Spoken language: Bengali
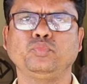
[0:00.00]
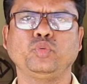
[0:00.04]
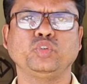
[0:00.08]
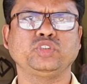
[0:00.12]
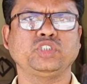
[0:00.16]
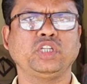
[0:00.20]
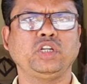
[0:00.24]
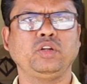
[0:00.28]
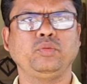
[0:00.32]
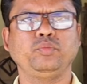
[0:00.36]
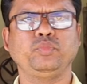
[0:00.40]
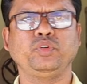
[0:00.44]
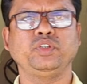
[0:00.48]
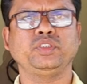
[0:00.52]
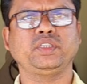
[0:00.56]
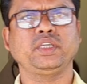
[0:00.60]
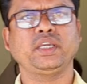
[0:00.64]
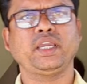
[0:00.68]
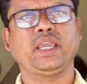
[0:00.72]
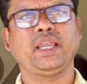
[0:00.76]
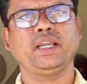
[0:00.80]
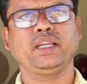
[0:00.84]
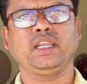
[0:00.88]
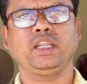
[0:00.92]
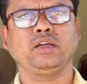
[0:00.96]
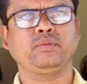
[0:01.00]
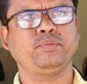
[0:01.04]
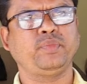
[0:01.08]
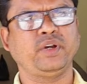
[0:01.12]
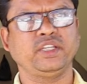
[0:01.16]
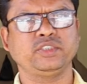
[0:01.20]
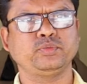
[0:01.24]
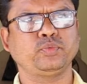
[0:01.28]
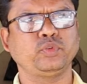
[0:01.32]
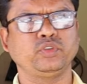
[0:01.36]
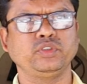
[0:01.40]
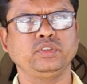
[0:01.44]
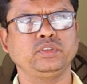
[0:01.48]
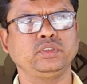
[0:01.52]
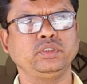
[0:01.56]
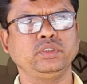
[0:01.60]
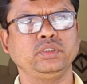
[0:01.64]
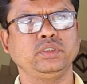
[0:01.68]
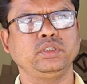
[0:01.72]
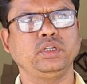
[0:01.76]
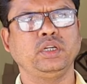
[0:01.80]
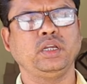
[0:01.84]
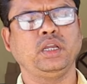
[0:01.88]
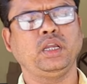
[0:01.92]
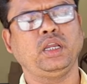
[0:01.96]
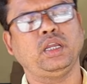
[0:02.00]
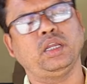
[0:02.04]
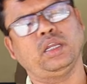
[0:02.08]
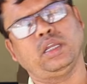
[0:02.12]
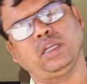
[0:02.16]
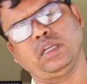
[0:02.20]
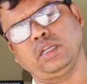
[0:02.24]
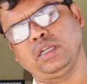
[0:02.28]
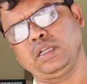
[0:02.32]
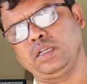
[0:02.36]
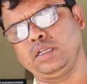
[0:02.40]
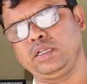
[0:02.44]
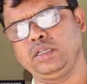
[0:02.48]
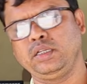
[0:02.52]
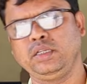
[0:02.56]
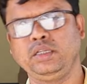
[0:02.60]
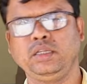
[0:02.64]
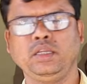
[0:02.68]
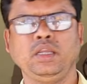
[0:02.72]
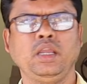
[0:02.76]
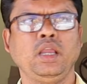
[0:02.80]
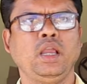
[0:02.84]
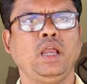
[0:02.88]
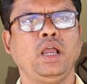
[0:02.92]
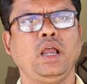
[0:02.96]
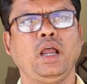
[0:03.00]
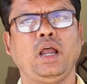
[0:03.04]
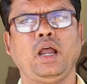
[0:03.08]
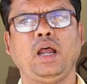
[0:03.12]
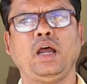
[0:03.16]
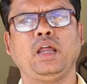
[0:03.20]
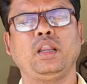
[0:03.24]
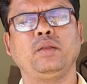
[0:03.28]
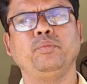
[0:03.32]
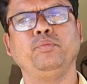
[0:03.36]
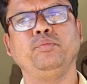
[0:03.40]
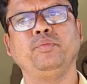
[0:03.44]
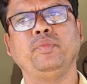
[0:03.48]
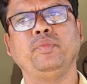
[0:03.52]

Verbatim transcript: পঁচানব্বই থেকে এক লাখ পাঁচ হ্যাঁ হ্যাঁ হ্যাঁ আচ্ছা আর